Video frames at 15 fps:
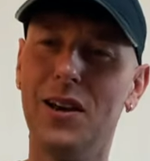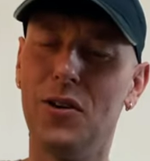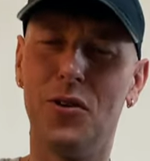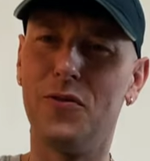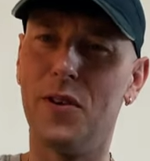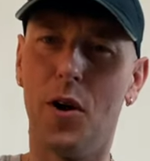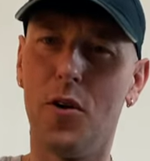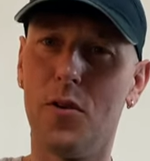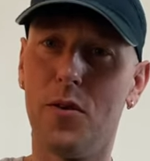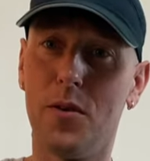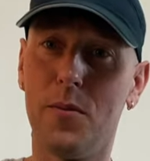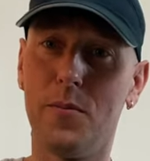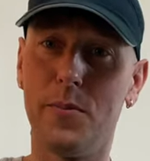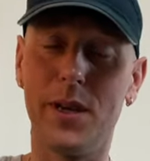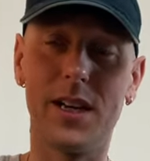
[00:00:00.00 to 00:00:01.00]
Irgendwie auch
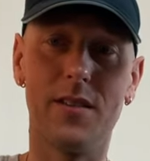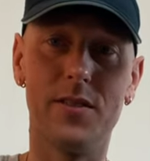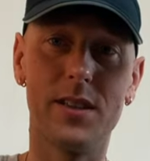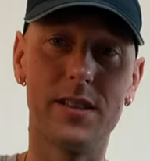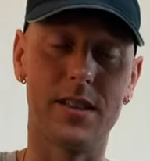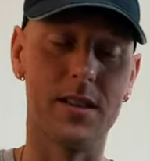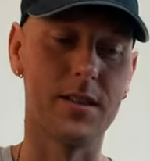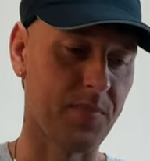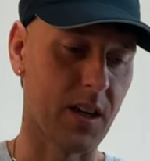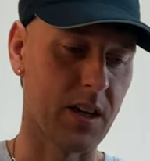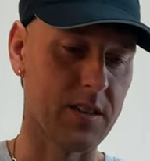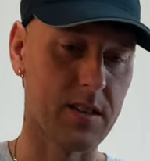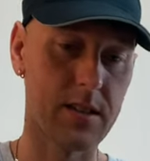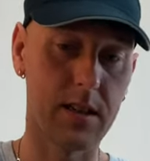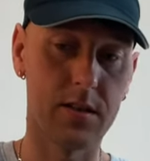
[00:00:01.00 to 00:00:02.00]
Mega witzig.
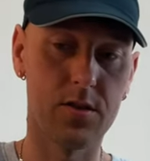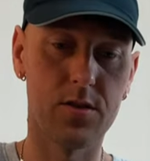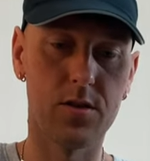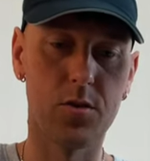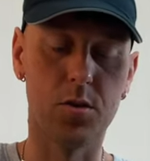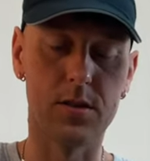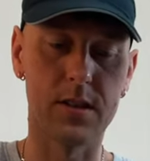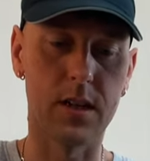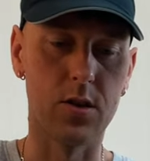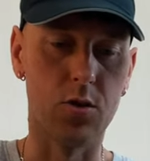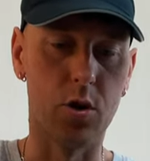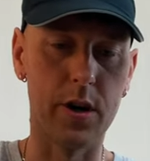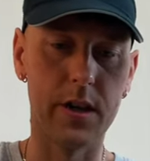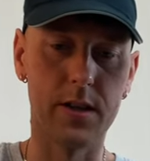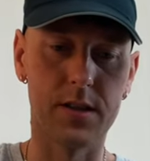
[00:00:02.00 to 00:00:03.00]
Es ist jetzt kurz nach
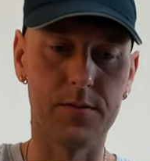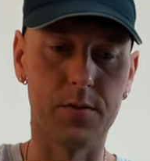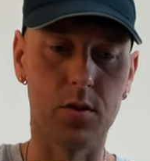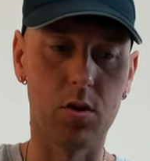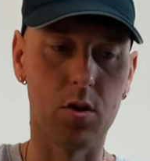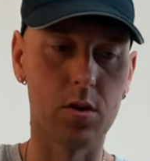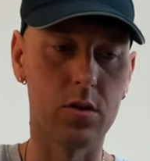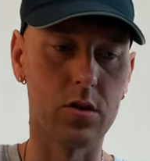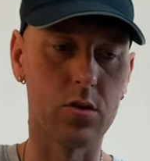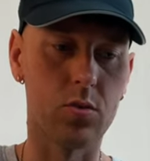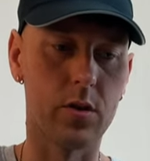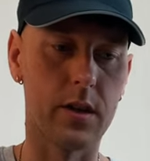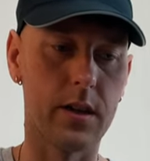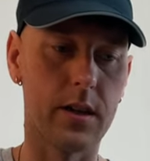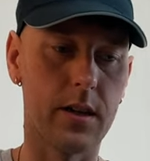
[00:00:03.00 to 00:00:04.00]
neun. Es wird heute
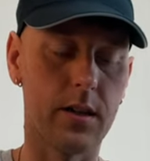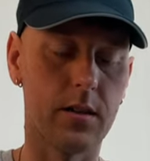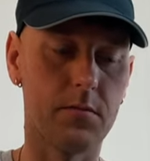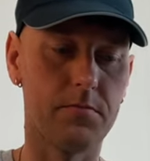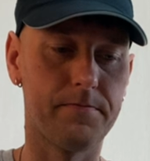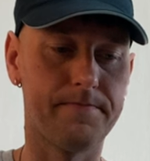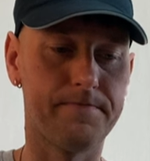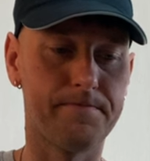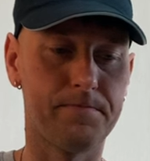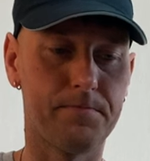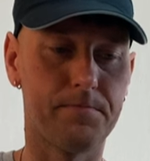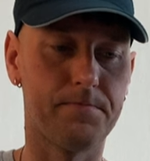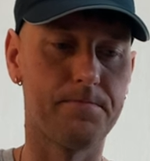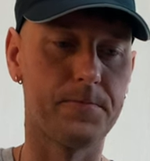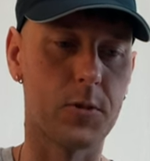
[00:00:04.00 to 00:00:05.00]
so
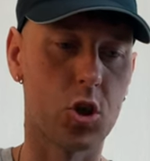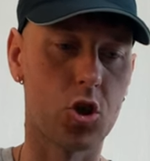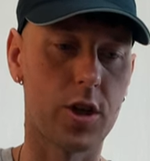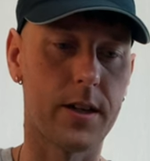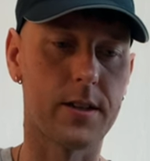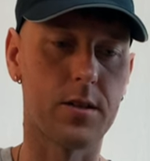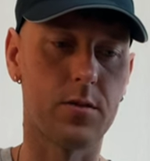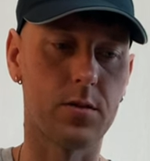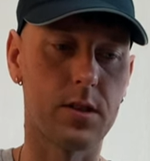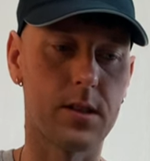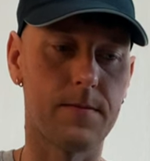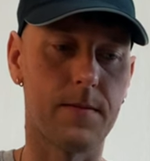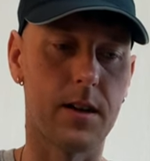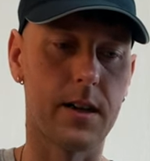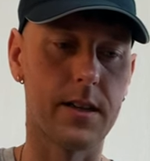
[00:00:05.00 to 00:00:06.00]
gegen
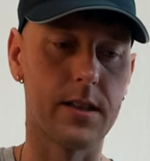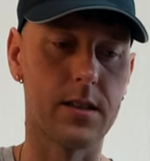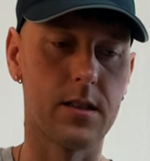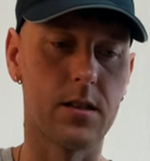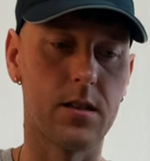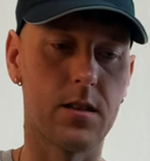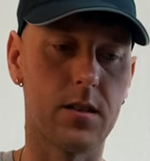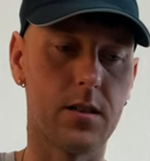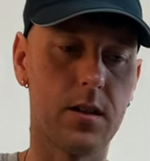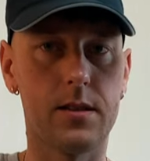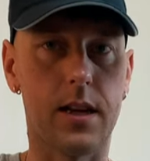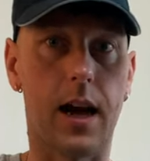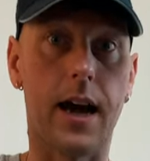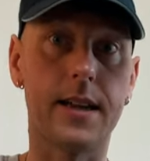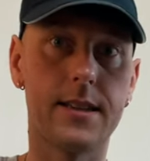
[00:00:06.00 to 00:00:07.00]
schätzungsweise
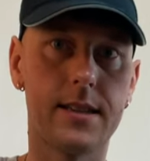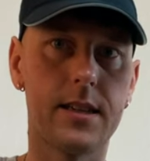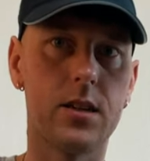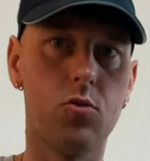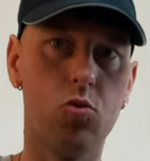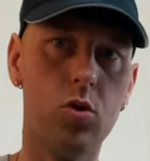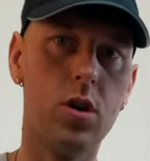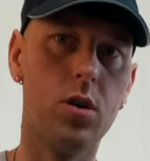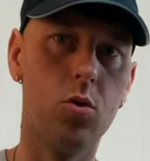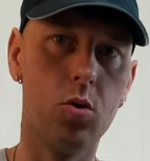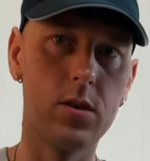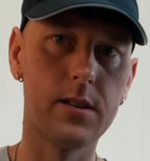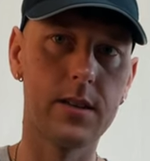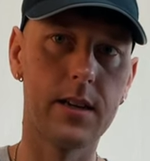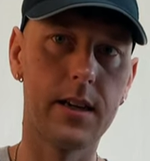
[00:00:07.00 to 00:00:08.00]
13 Uhr
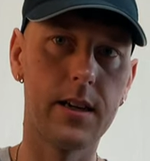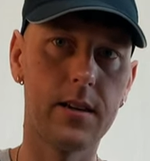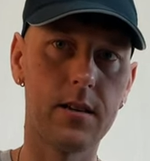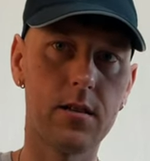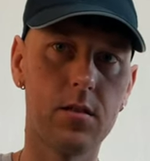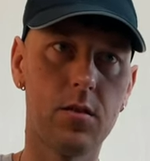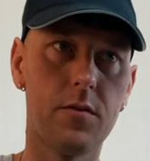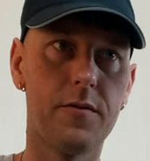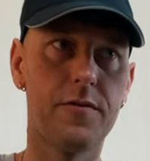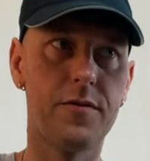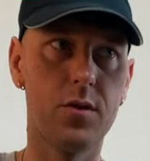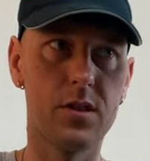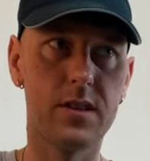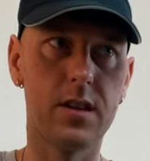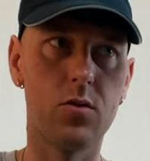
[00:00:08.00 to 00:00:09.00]
losgehen.
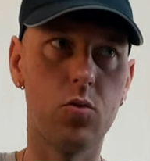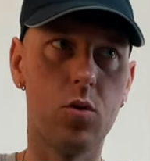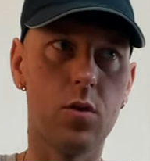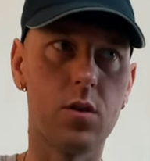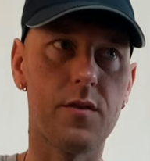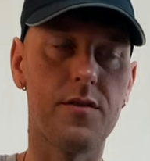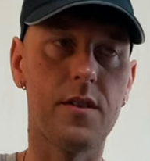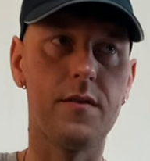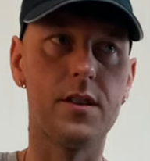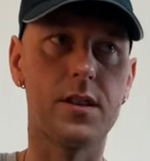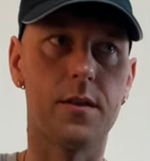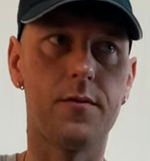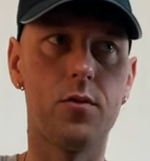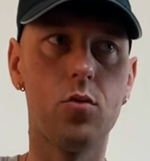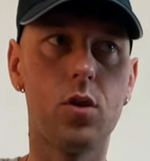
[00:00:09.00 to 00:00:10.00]
14 Uhr ungefähr will ich
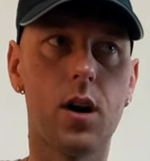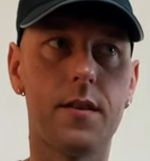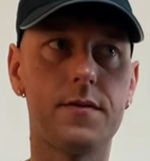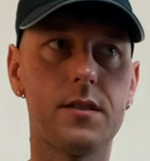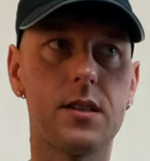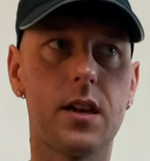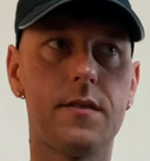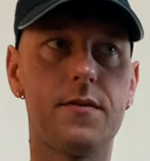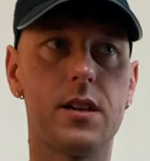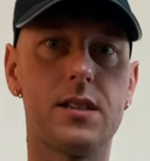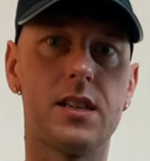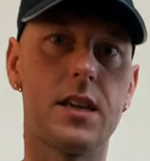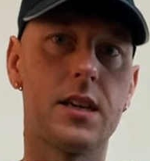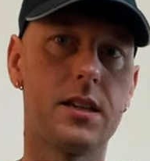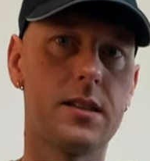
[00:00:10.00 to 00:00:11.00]
am Flughafen sein, weil
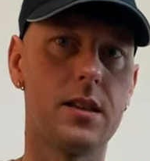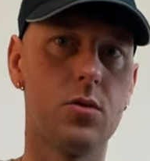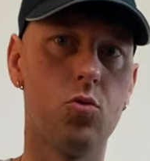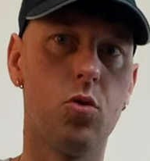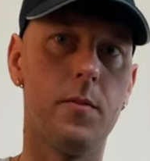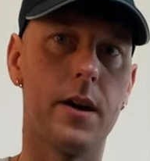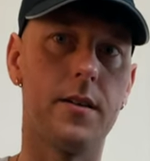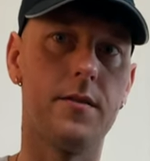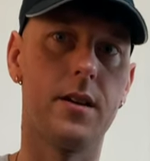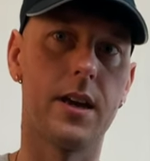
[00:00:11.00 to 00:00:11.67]
16 Uhr mein